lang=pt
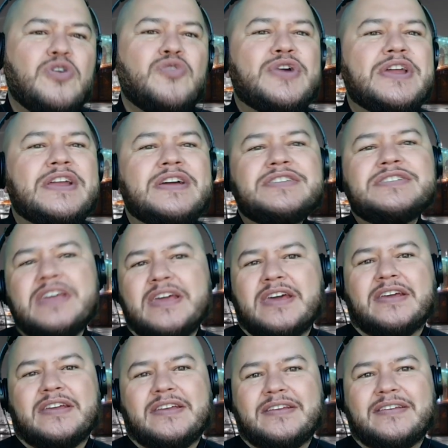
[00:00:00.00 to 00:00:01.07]
grande é
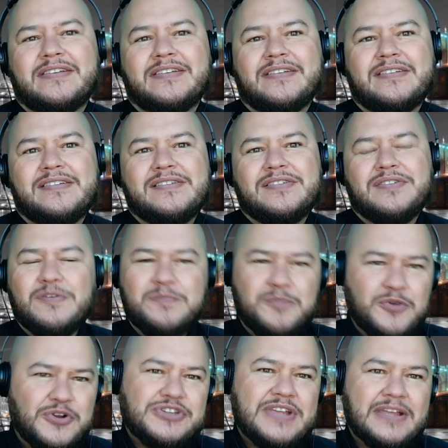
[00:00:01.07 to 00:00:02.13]
o
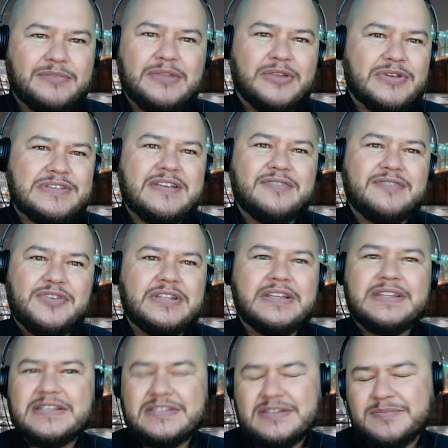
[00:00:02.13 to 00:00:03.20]
projeto da nossa vida
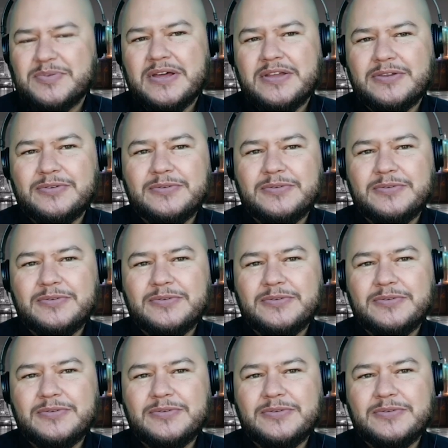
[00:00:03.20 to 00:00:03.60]
neste plano.